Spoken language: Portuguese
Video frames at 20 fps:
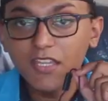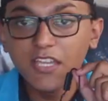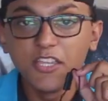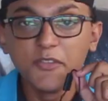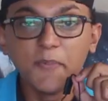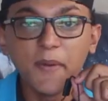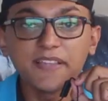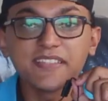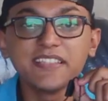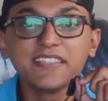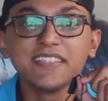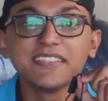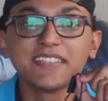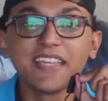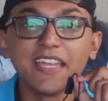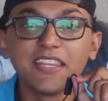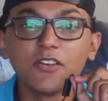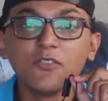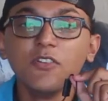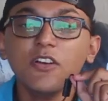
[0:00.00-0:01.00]
Espero que vocês
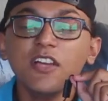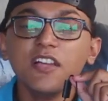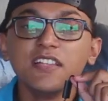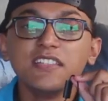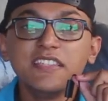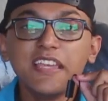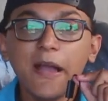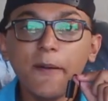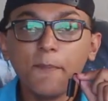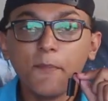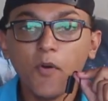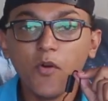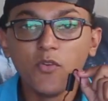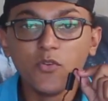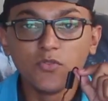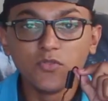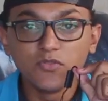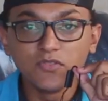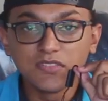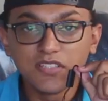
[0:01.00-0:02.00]
entendam. De
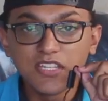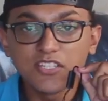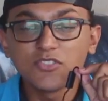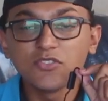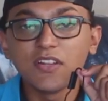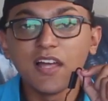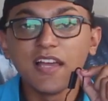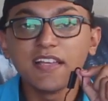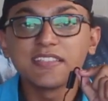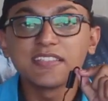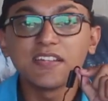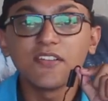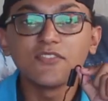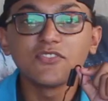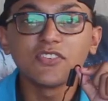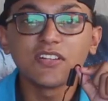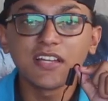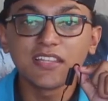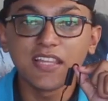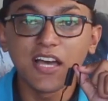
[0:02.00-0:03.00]
apoio, deixa o like,
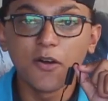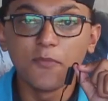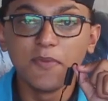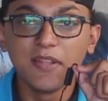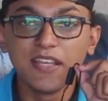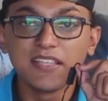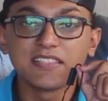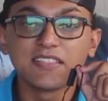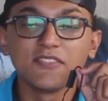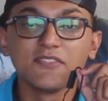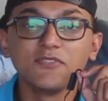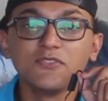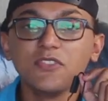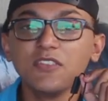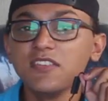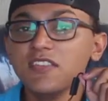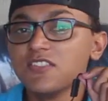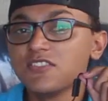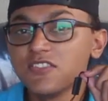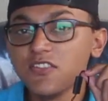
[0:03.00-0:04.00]
inscreva-se no canal, beleza?
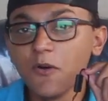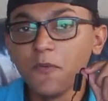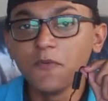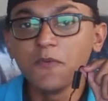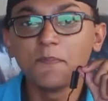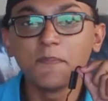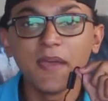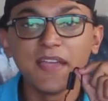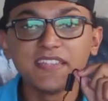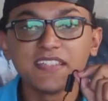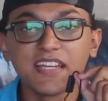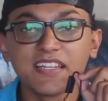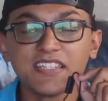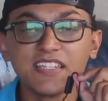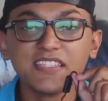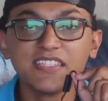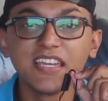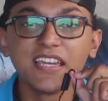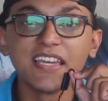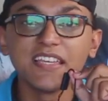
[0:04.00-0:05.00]
Isso não impede que a
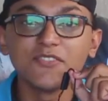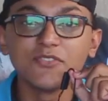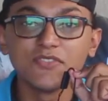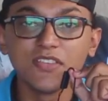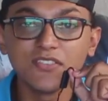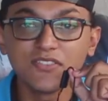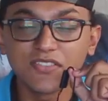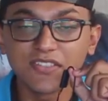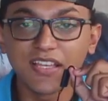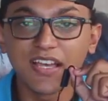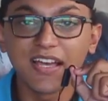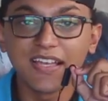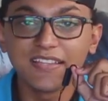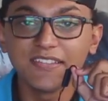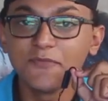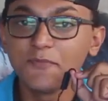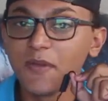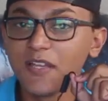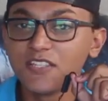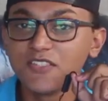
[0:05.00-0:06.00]
gente chegue em 200k,
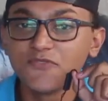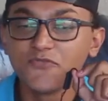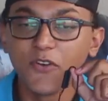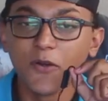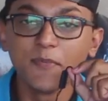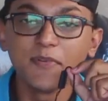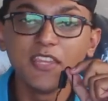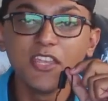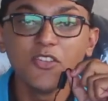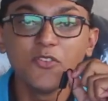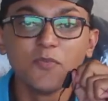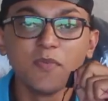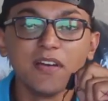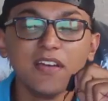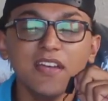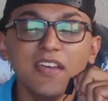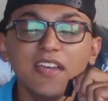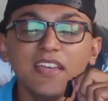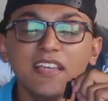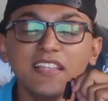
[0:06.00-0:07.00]
não impede de forma nenhuma.
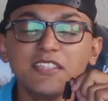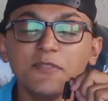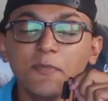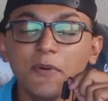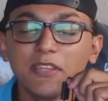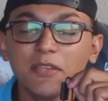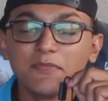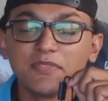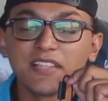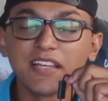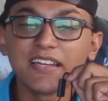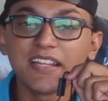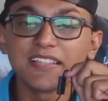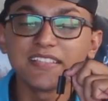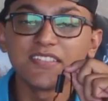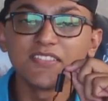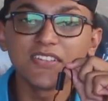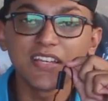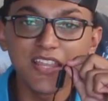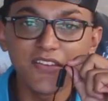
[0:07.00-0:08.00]
E assim podemos estar
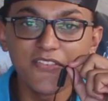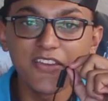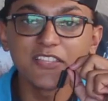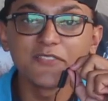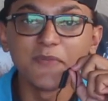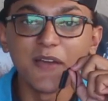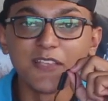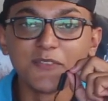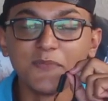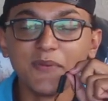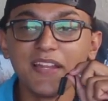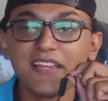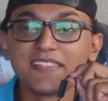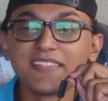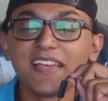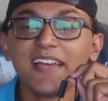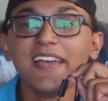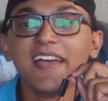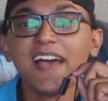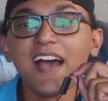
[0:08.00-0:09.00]
crescendo cada vez mais,
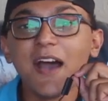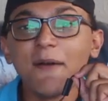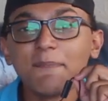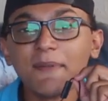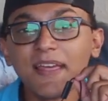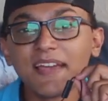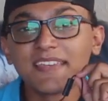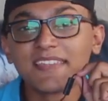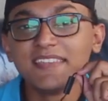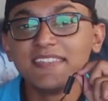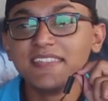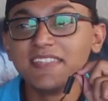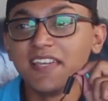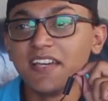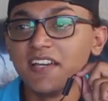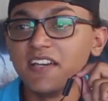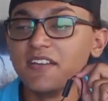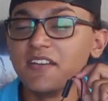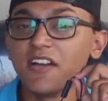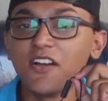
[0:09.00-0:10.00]
beleza? A plaquinha,
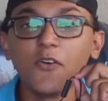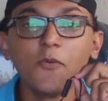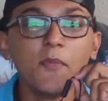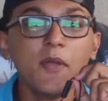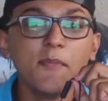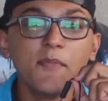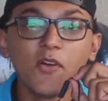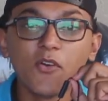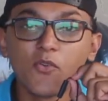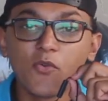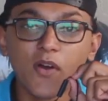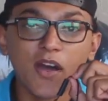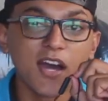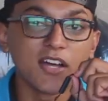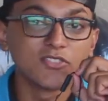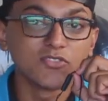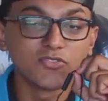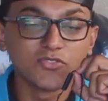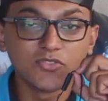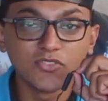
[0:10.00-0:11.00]
eu arrumei meu
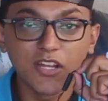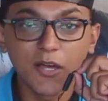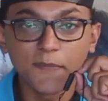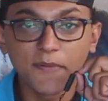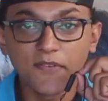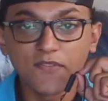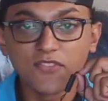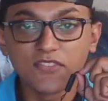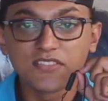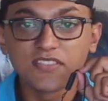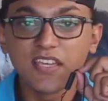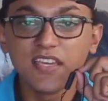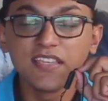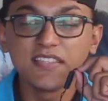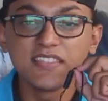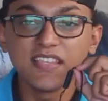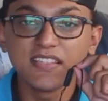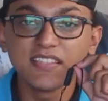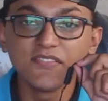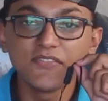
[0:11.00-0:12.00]
quarto, tudo lá pra
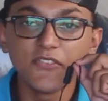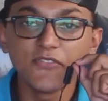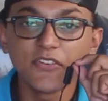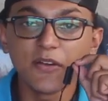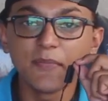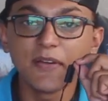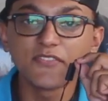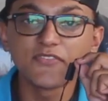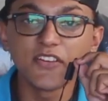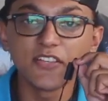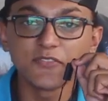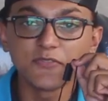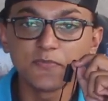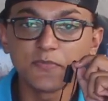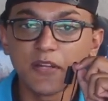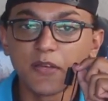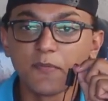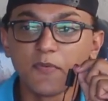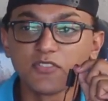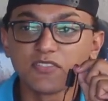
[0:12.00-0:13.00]
vocês. E assim vai ficar mais fácil
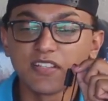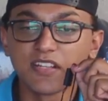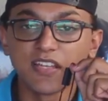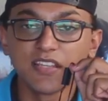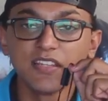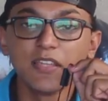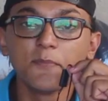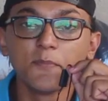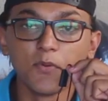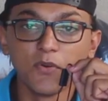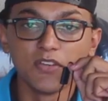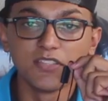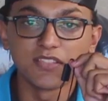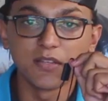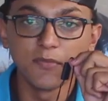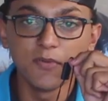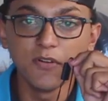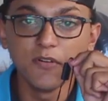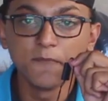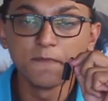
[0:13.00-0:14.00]
pra mostrar depois,
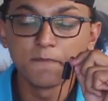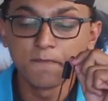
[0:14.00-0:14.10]
tá bom?